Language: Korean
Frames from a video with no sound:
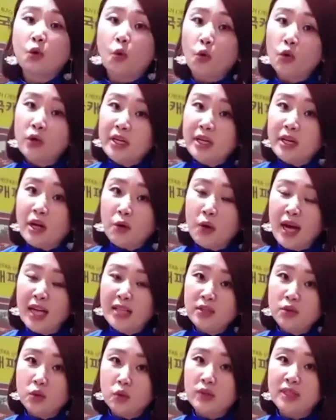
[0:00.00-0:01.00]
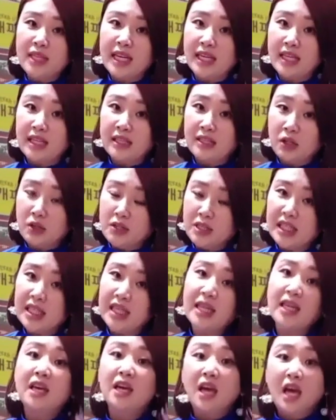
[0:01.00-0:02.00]
올리려고 하는
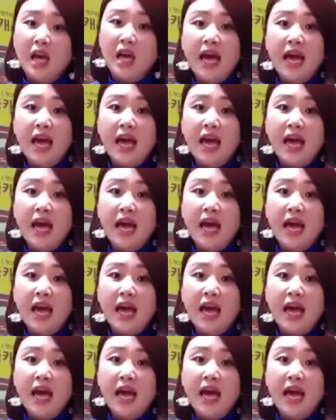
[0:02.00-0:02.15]
동작이든지